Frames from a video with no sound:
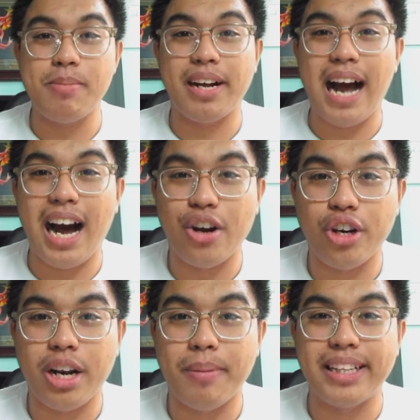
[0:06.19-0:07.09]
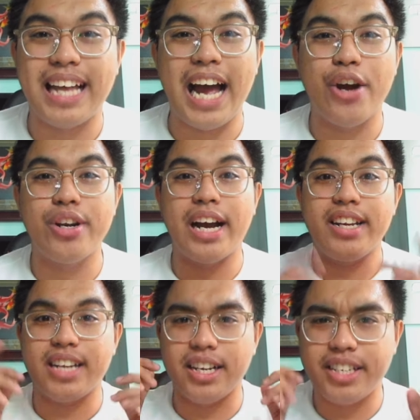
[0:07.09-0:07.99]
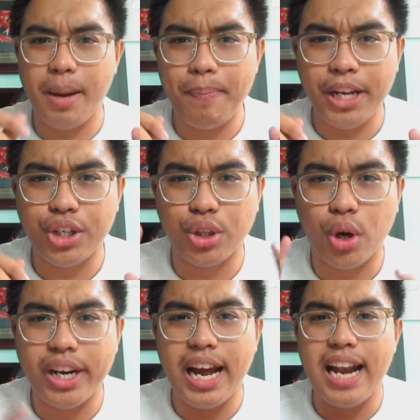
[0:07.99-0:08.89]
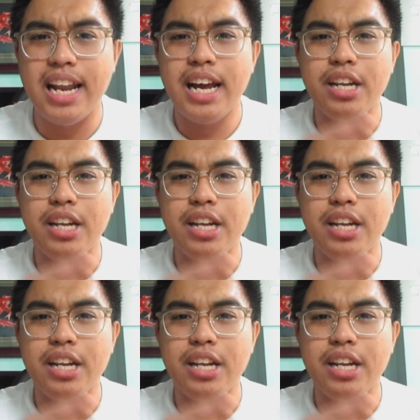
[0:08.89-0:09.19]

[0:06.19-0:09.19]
magkakaroon na naman tayo ng isang simpleng tutorial